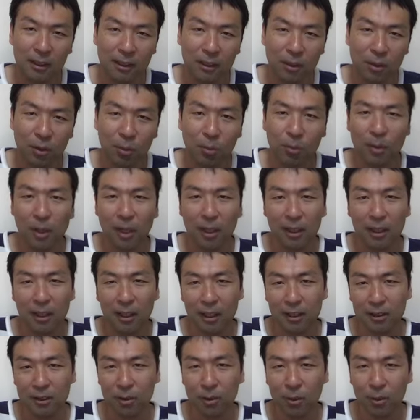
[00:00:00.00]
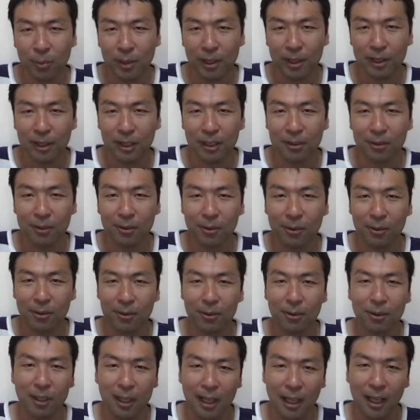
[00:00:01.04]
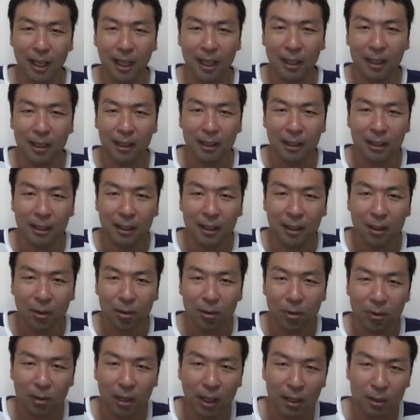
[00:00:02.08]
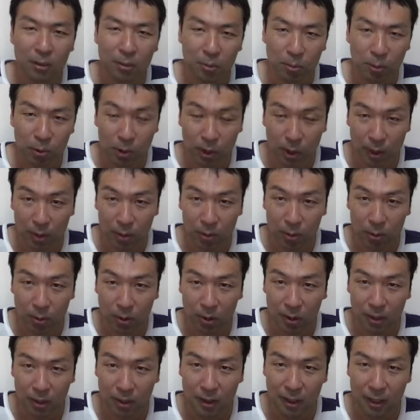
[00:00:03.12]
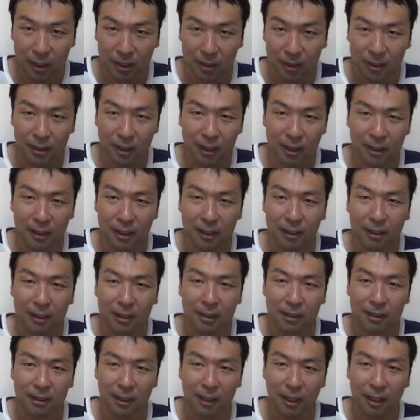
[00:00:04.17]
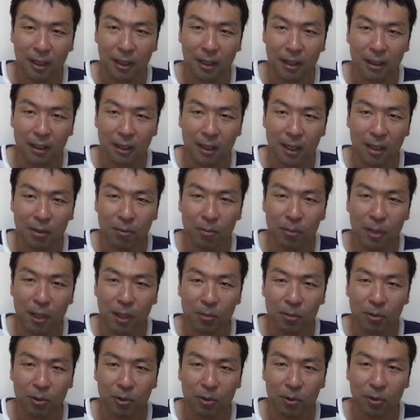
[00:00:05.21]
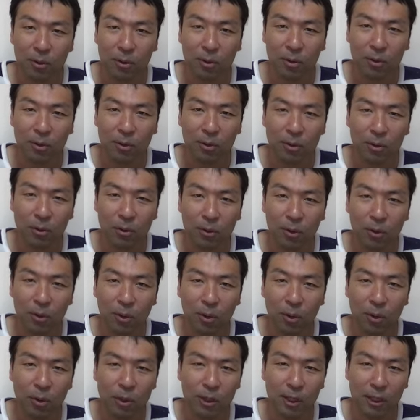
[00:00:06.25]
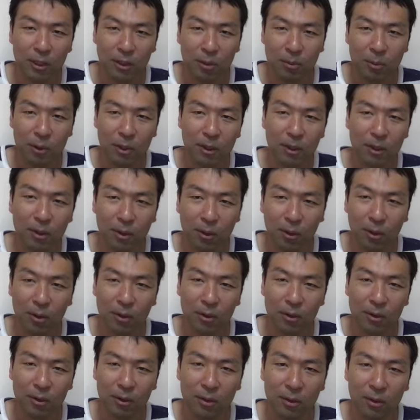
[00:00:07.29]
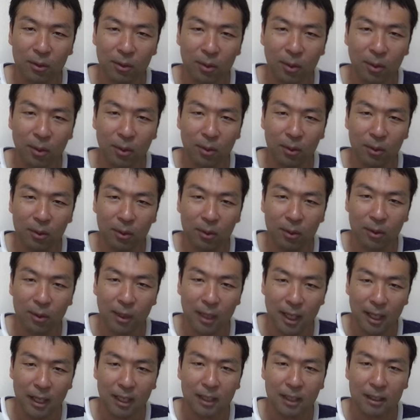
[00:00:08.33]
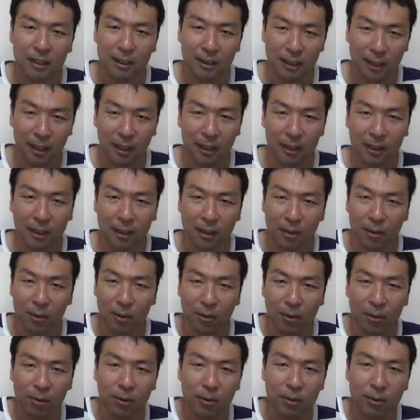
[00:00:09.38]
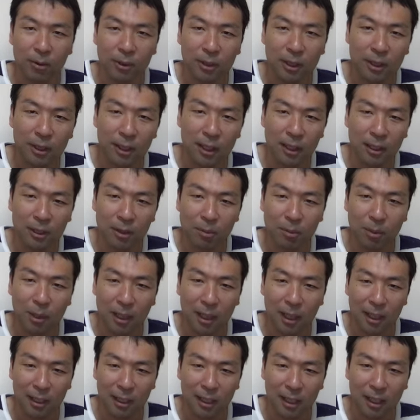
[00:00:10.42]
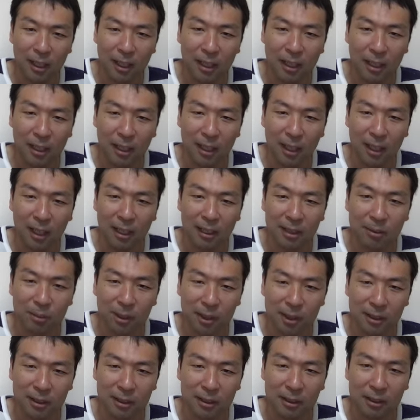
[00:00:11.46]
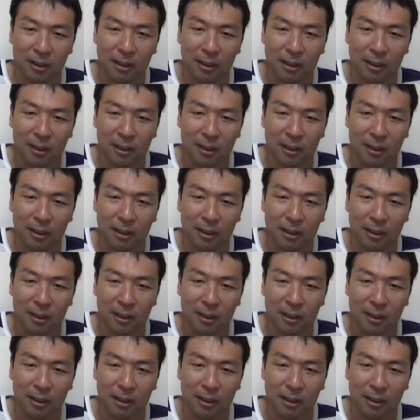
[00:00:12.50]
4番画像パターンということでこれはあのモダンコイン限定なんですが販売元のロイヤルミントの絵ですねを載せている場合があります